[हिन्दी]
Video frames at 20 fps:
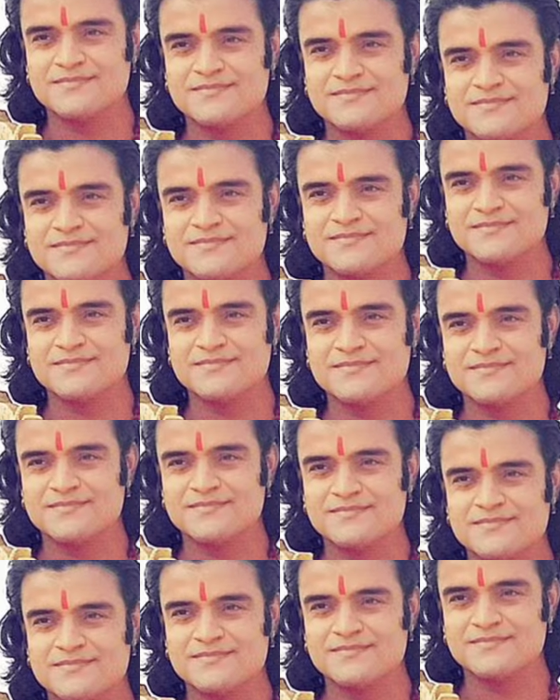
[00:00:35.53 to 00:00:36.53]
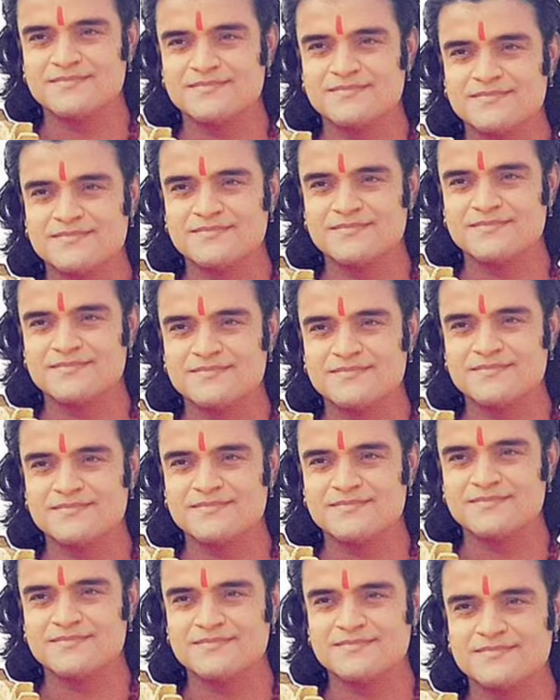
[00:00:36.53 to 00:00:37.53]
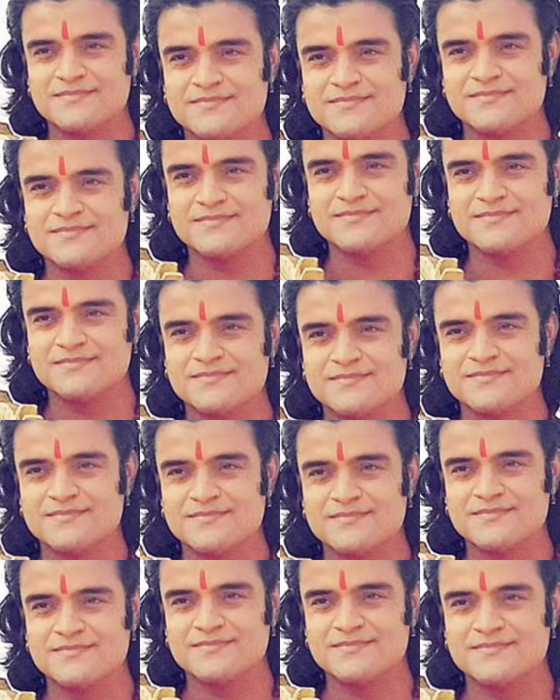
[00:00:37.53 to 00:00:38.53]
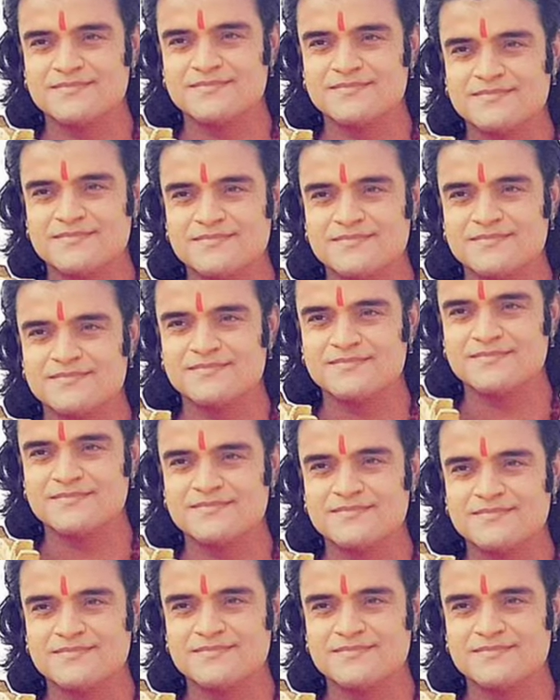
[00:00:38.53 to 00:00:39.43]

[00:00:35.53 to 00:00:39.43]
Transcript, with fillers: सफलता हासिल की थी और अब वे नई फिल्म राजा राम लेकर